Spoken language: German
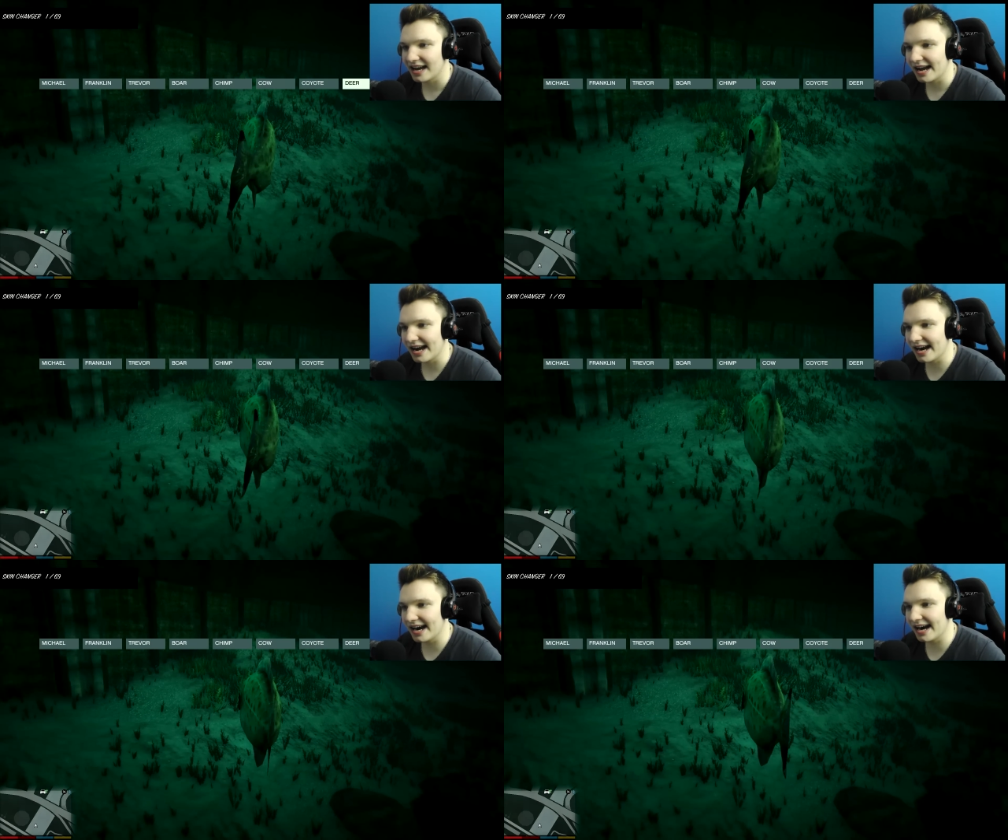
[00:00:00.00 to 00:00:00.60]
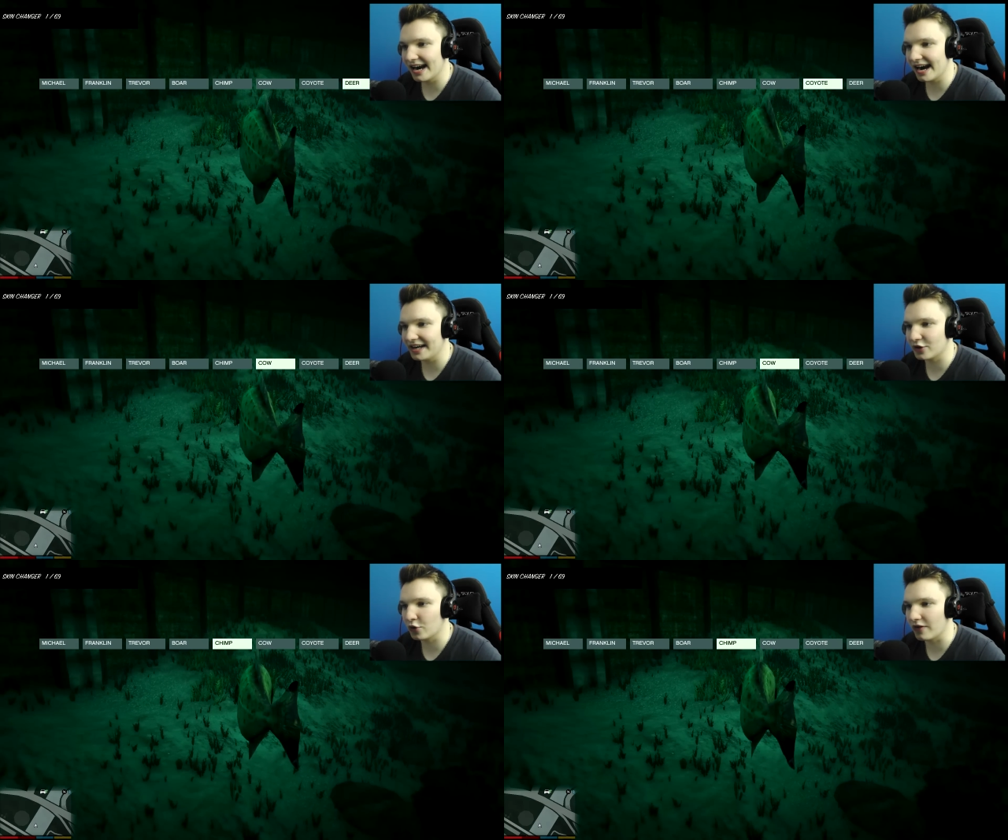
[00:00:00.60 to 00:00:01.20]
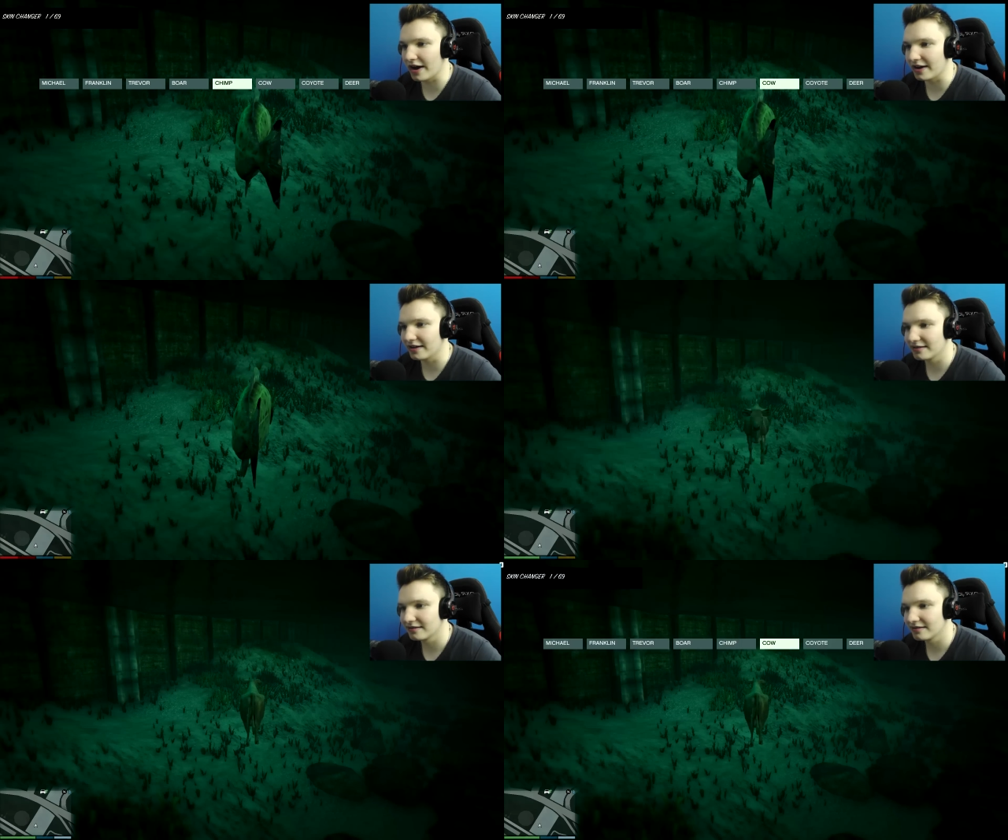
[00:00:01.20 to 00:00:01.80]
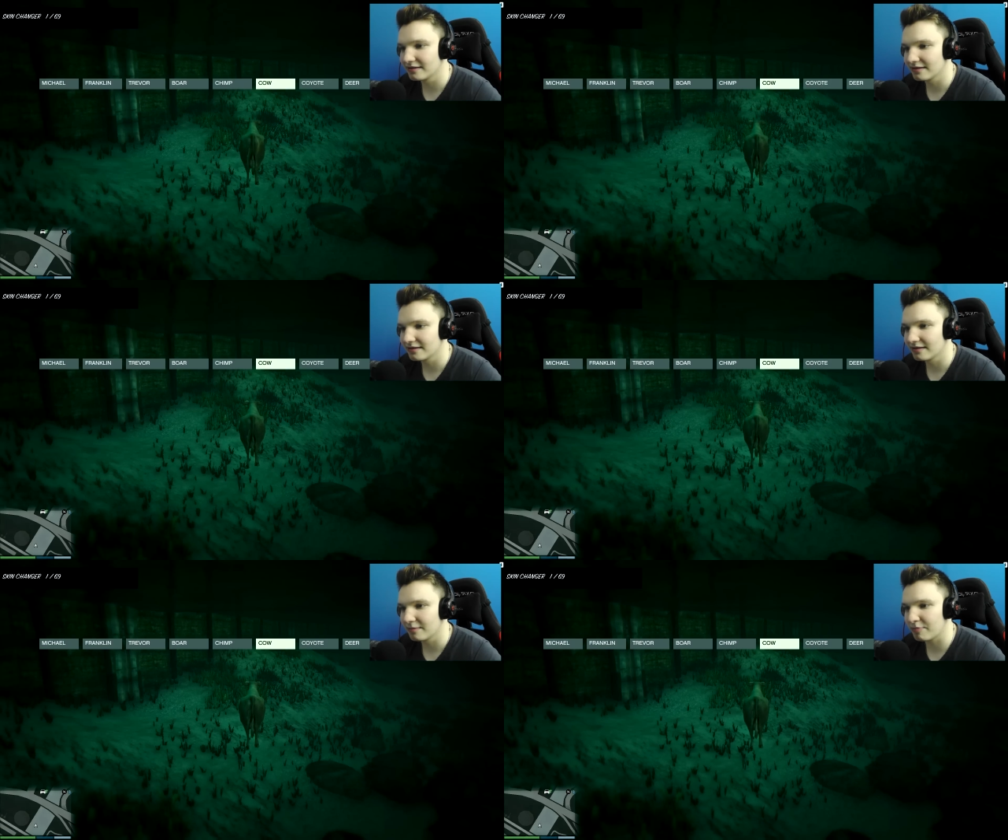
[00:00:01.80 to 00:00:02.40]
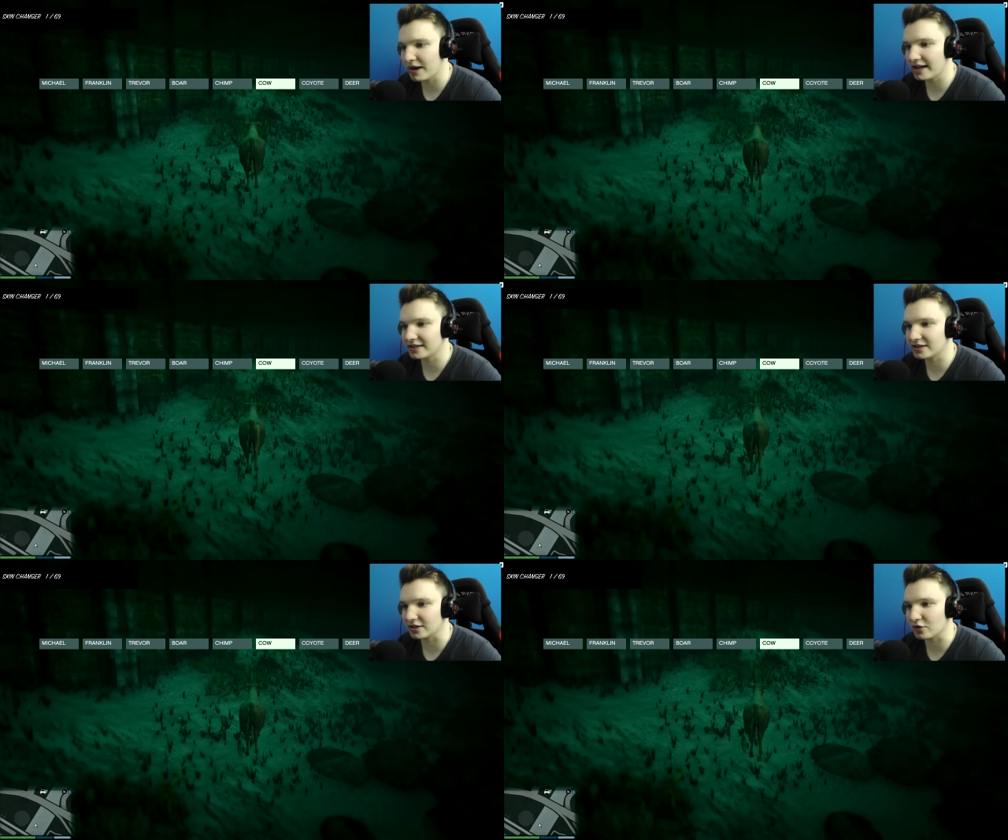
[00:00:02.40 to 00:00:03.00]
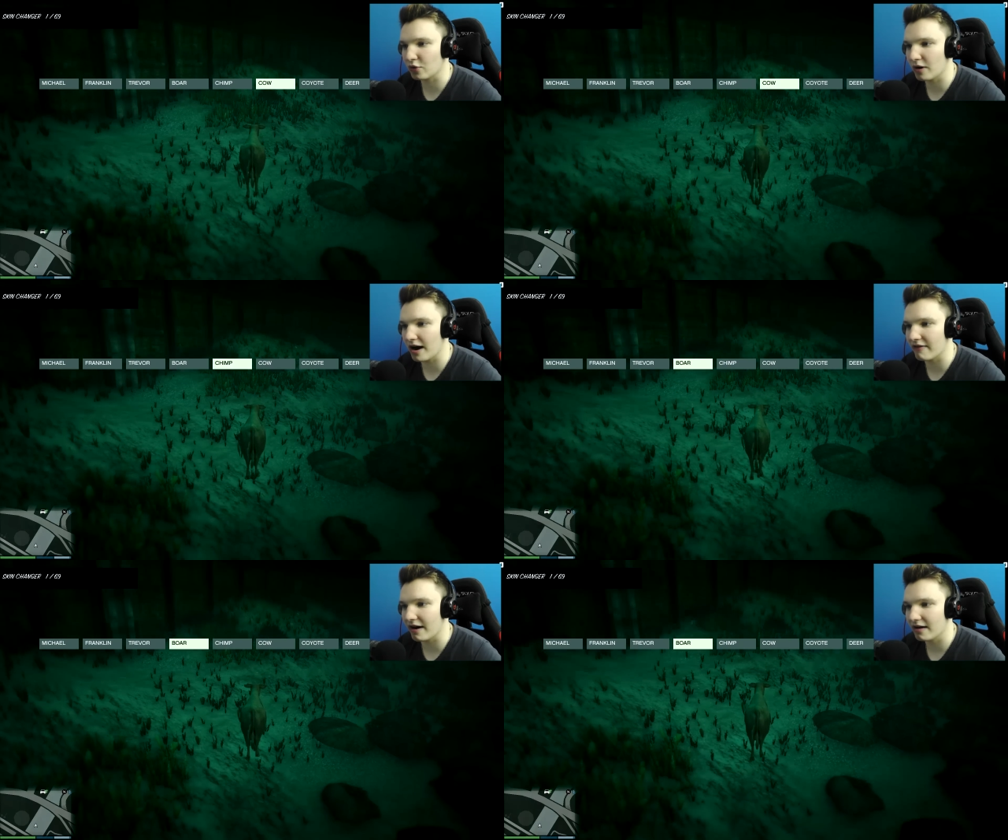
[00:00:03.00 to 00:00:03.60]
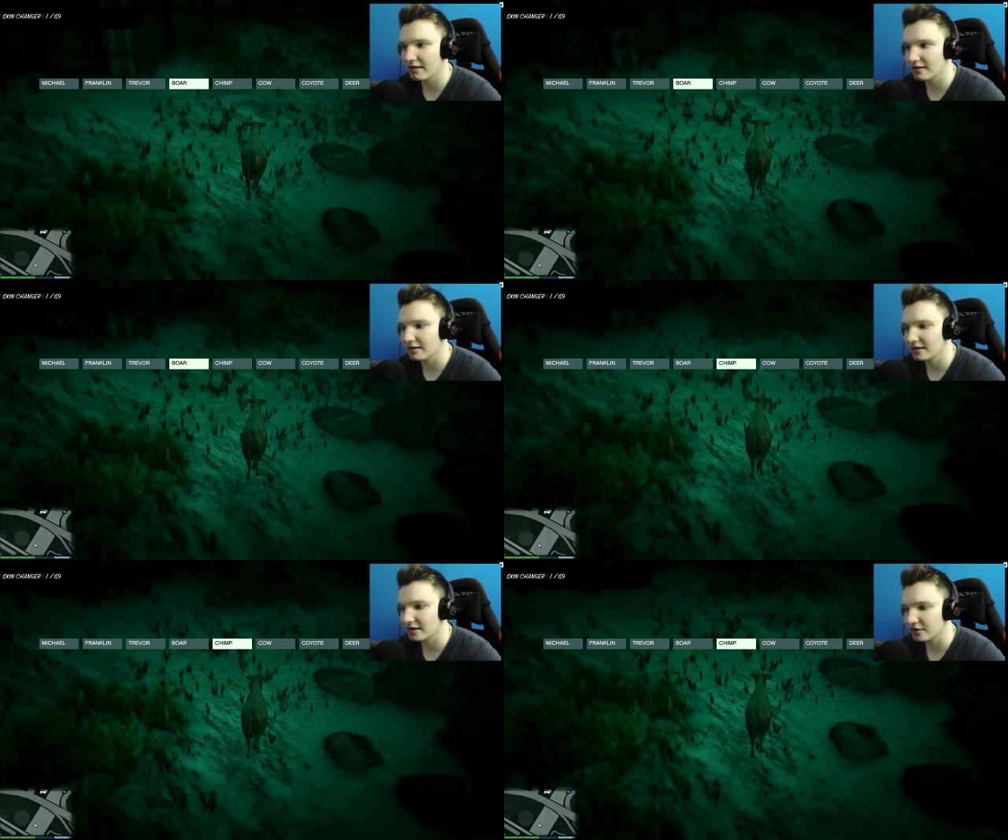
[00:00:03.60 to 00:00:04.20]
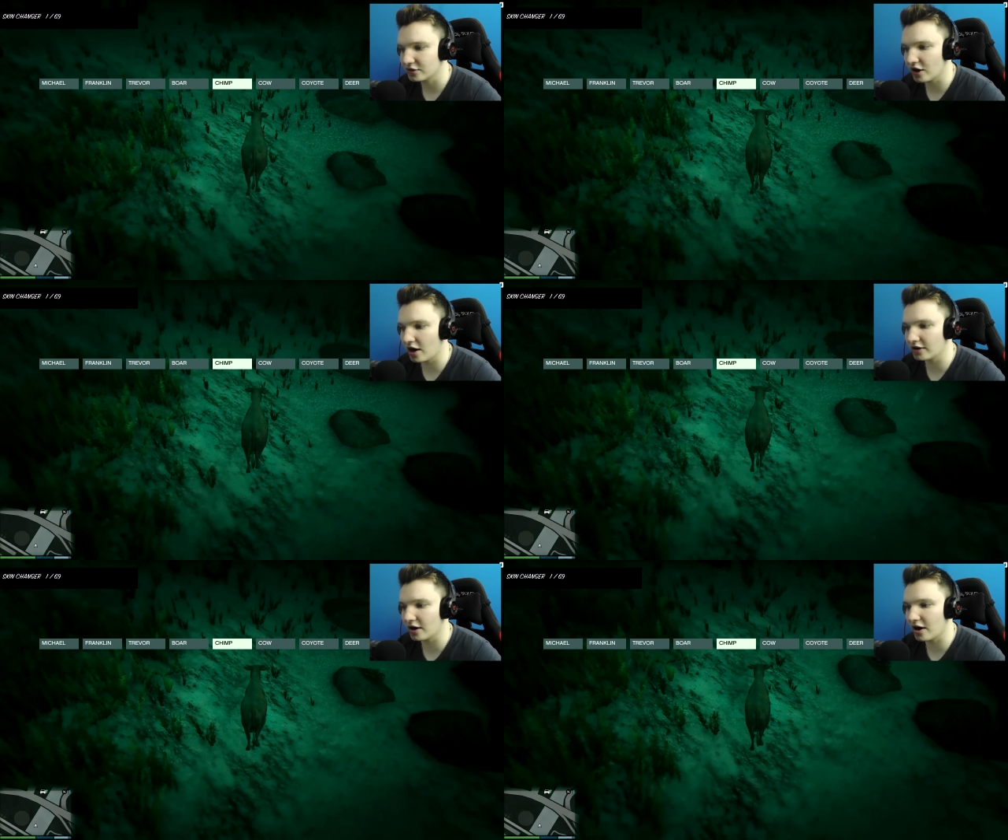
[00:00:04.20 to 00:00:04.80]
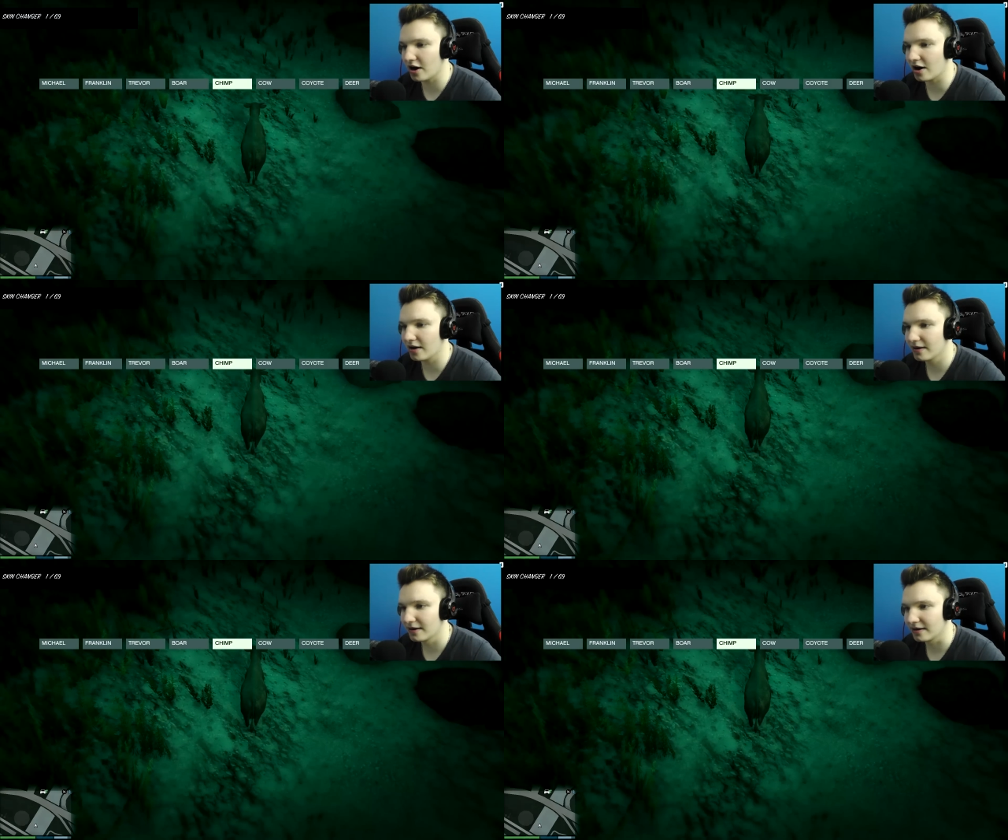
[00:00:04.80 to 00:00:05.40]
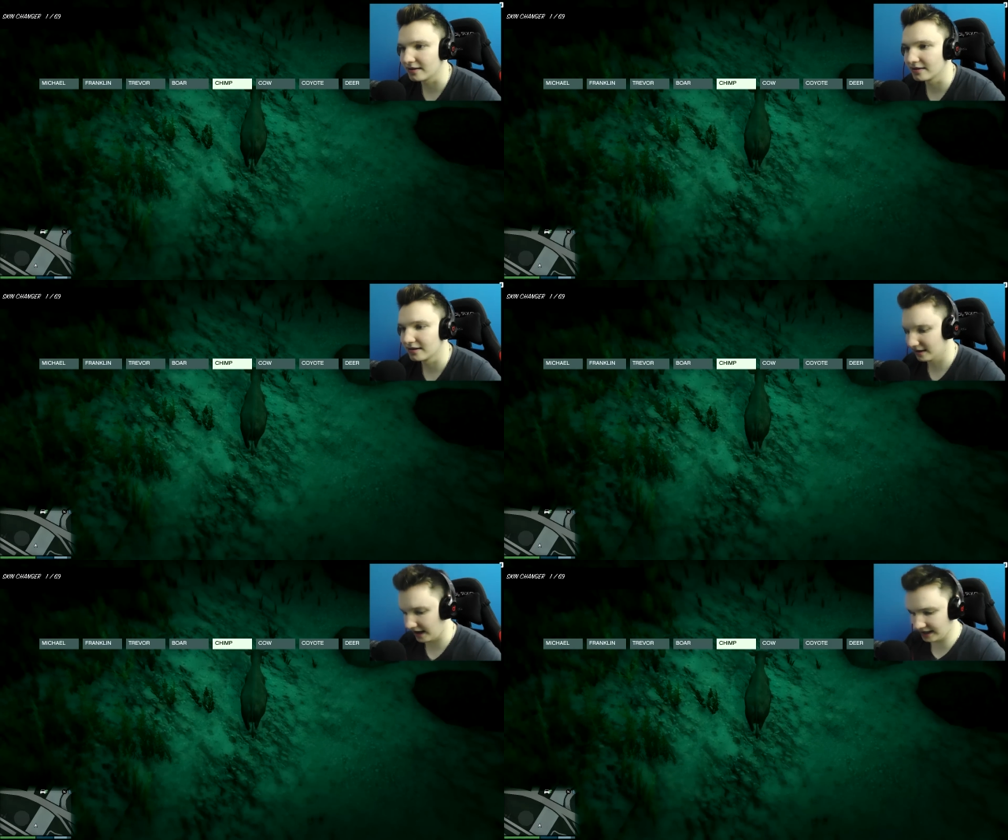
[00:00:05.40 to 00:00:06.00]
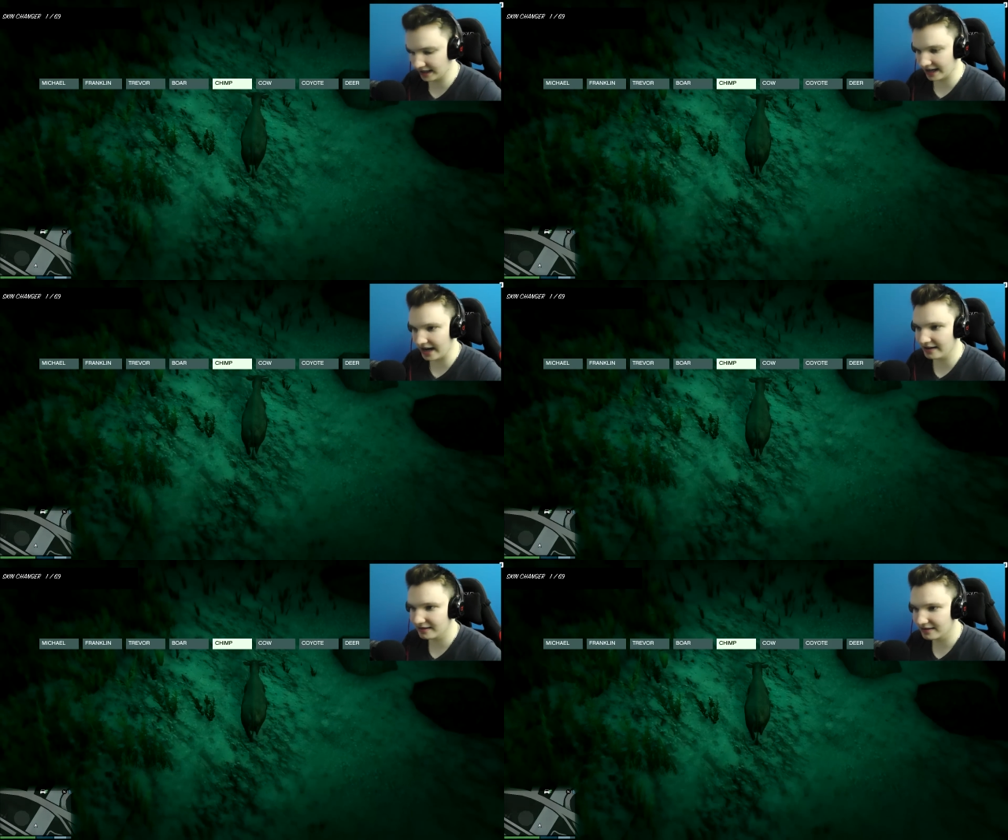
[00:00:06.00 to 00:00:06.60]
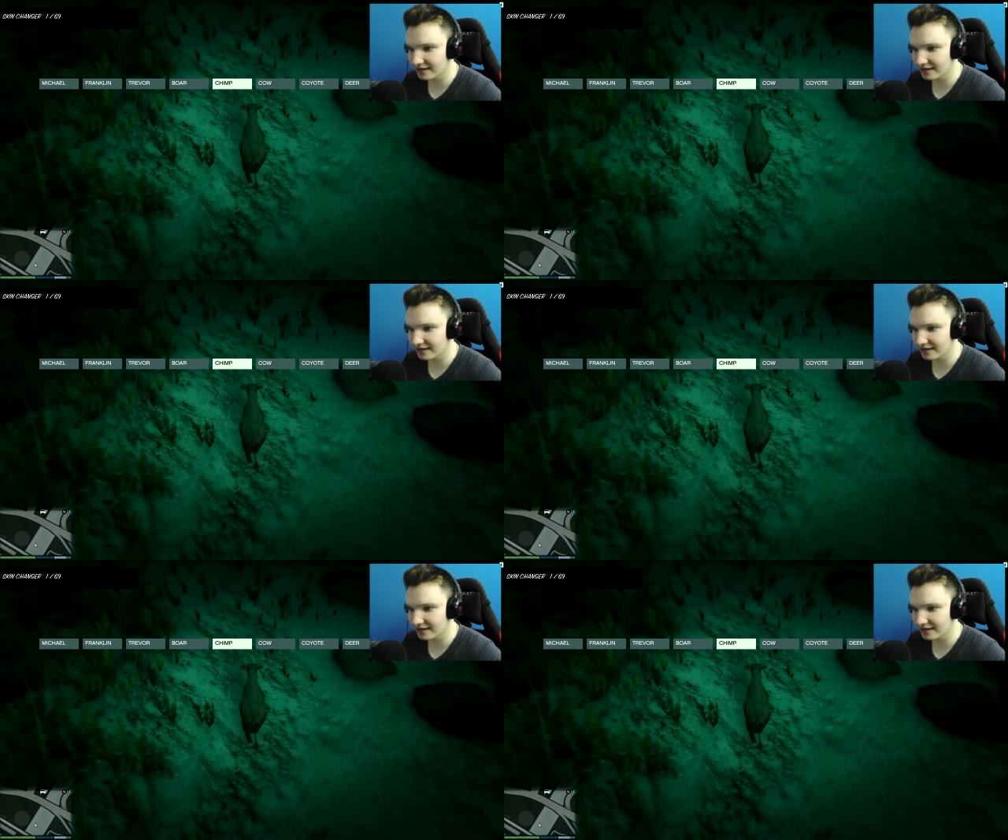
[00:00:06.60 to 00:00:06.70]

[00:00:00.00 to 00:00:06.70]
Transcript: Äh, eine Kuh werde. Beste Kuh ever. Ja, ja. Kann ich hier rennen?